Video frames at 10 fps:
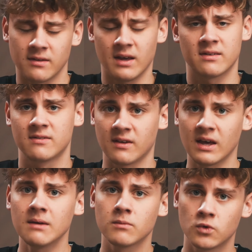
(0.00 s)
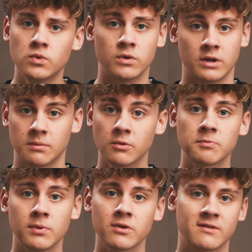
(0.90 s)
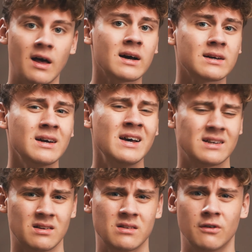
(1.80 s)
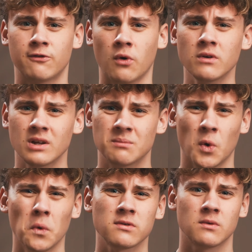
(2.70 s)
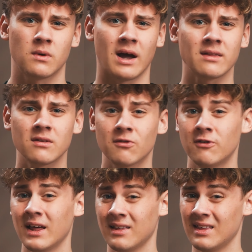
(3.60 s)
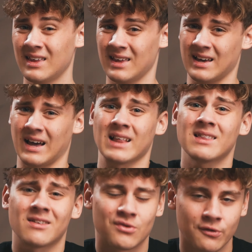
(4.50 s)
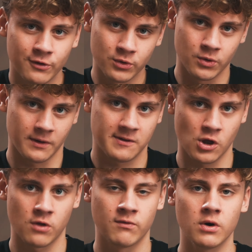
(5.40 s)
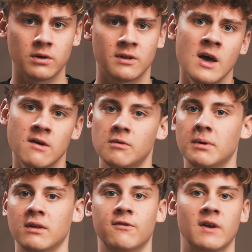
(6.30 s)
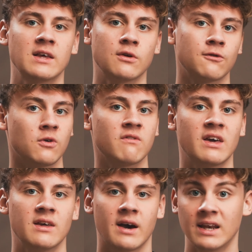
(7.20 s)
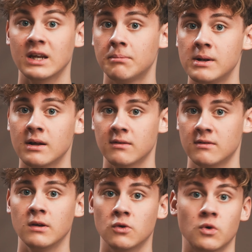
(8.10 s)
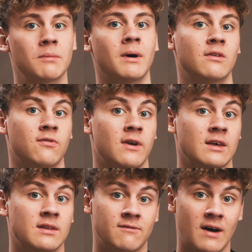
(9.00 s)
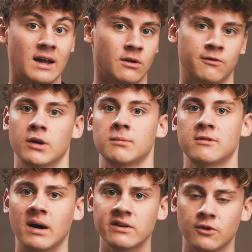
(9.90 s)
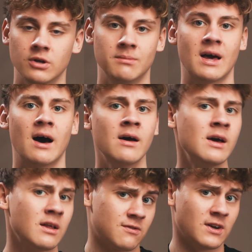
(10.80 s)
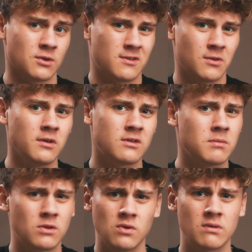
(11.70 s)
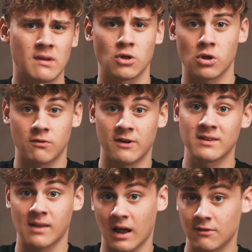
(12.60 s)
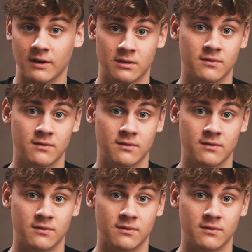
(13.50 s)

extrem gut. Ich muss bloß sagen, dass die Front im Großen und Ganzen vielleicht nicht ganz so futuristisch wirkt, wie man es vielleicht auf irgendwelchen Renderbildern sieht oder man es vielleicht erwartet von einem Smartphone im Jahr 2019 bzw. schon fast Anfang